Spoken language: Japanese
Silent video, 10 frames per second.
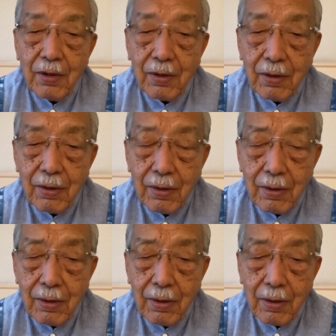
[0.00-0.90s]

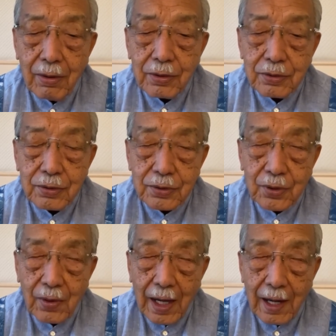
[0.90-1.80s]
というこ
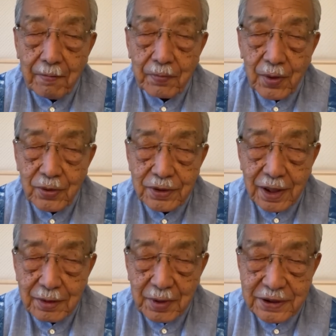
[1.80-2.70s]
とが発表に
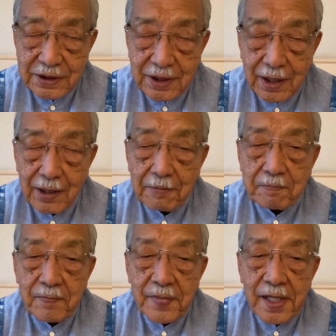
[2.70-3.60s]
なりまして、
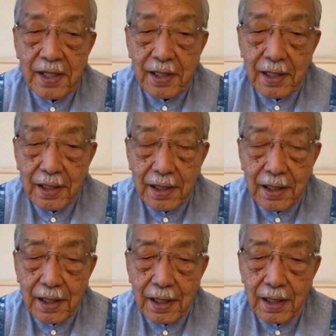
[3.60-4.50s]

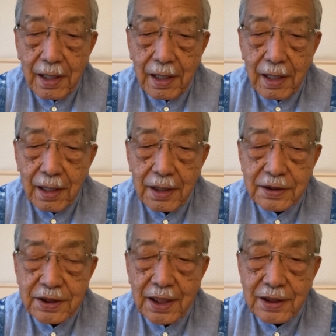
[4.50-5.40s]

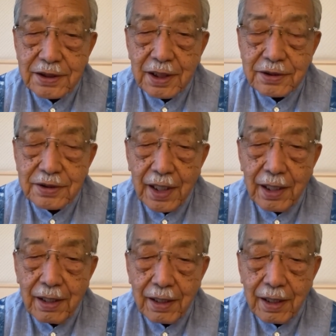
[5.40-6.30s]
えー、さらにですね、
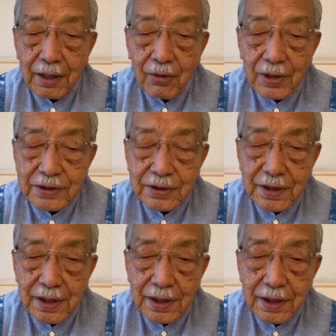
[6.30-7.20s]
5月
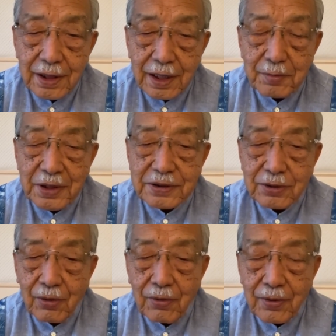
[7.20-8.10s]
になります
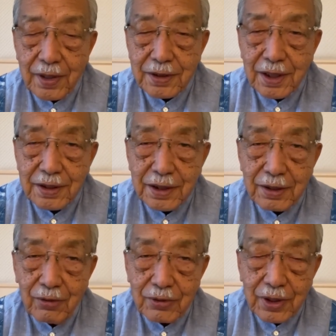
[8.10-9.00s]
と、
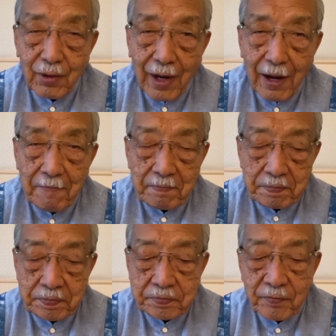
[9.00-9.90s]
0.25では、
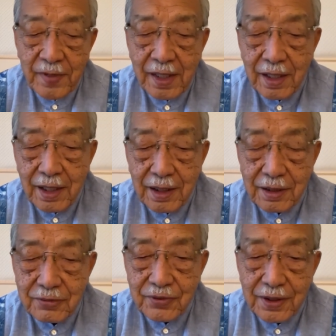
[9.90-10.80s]

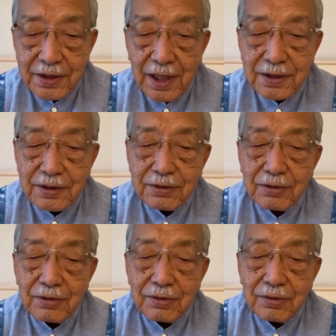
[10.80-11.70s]
インフレに対す
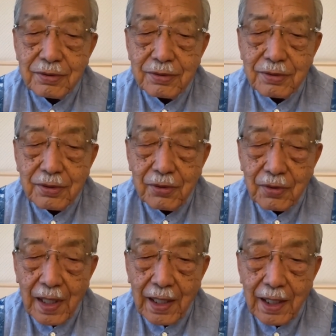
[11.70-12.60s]
る効
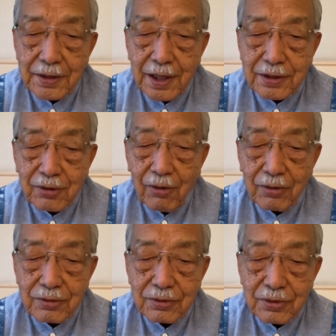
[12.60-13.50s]
果がないと
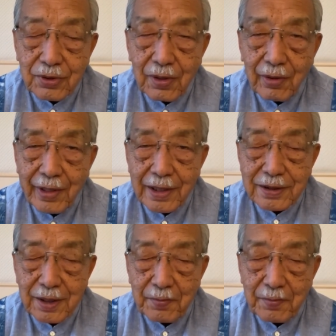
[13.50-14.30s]
いうことが分かって、